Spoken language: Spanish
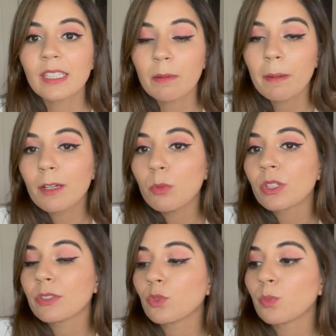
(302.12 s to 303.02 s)
llevaba como
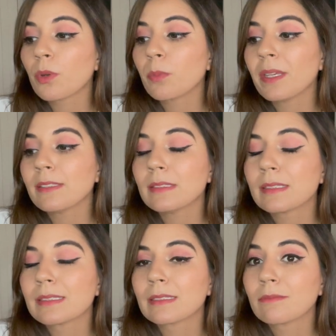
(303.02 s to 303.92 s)
que sus
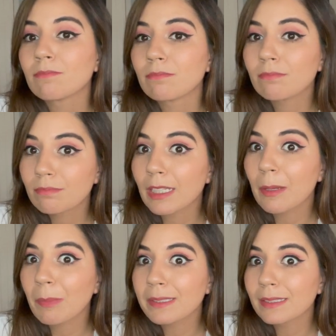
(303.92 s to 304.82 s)
propias
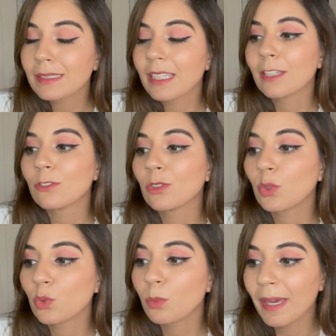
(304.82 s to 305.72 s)
tripas en
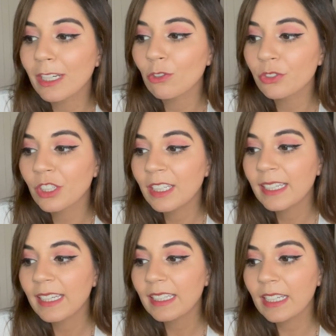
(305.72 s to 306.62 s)
sus manos
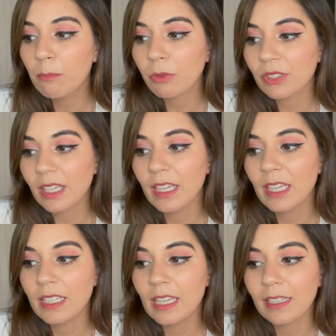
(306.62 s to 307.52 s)
y pues que
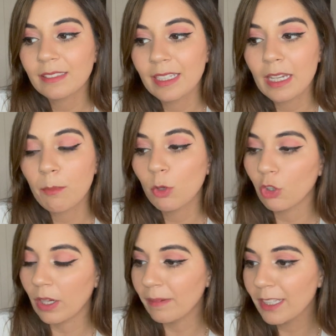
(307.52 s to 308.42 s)
ella tenía
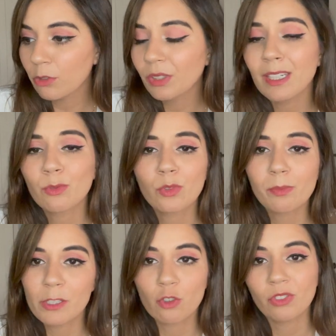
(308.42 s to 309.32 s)
poco cabello, tenía unos
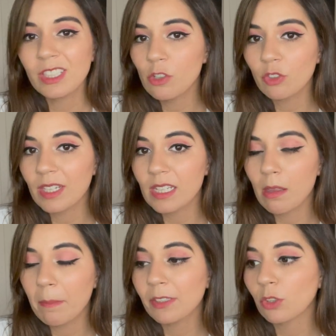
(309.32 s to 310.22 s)
mechoncillos ahí nada
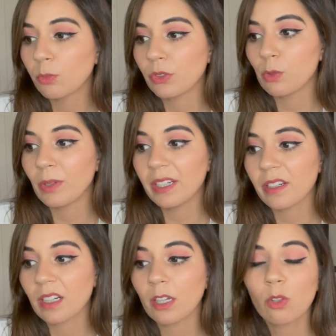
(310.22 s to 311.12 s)
más como si le hubieran
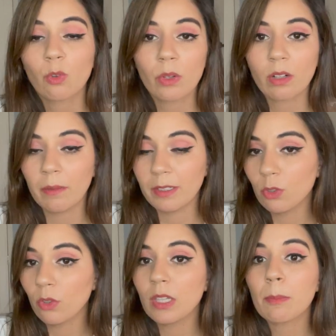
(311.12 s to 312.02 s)
arrancado el cuero
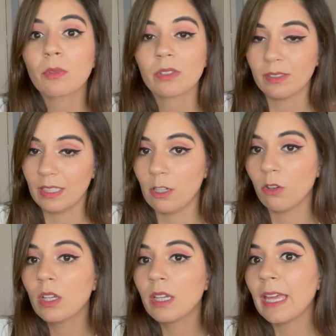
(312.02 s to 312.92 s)
cabelludo y pues así, ¿no?
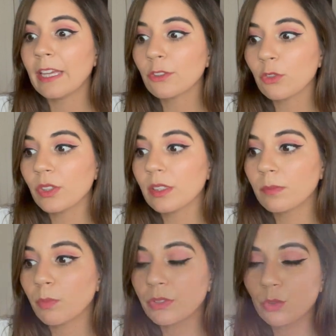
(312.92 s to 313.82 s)
Entonces,
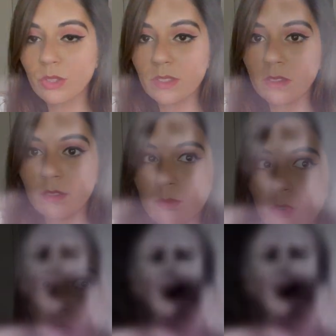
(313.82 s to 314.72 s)
pues tú dices,
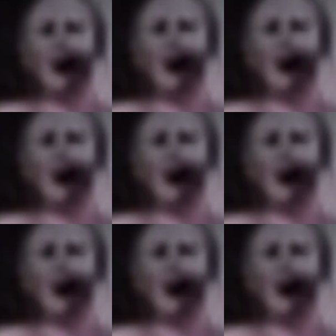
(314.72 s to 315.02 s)
ok, la